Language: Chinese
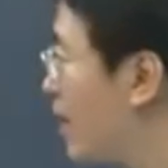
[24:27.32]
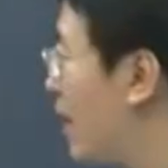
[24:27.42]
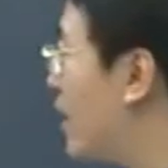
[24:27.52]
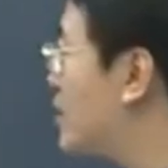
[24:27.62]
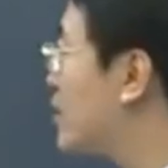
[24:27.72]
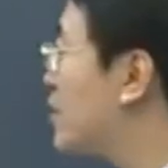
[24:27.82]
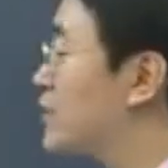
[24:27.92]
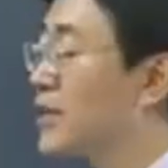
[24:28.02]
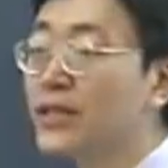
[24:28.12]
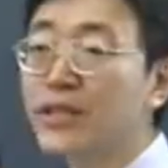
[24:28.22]
二十
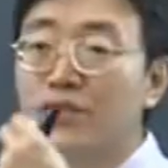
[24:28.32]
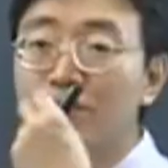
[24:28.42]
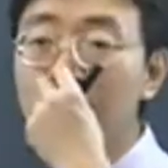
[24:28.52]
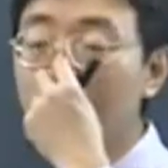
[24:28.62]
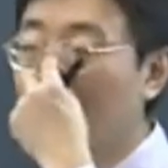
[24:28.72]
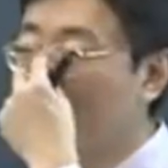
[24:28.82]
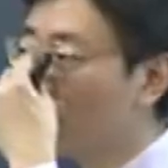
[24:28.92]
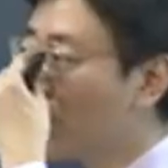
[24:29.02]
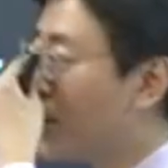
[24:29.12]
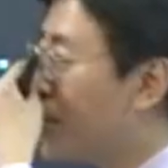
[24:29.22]
六页的第十四行，他
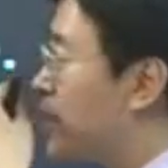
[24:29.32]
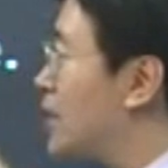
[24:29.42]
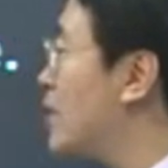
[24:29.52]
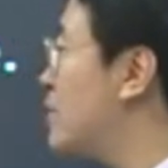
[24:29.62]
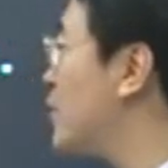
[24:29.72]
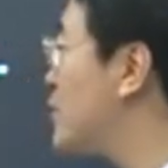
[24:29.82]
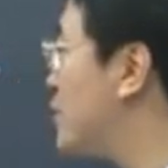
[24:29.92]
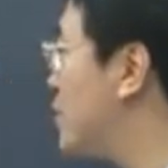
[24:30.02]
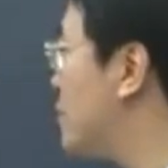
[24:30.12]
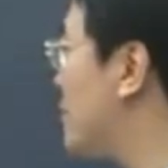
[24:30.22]
说，He will soon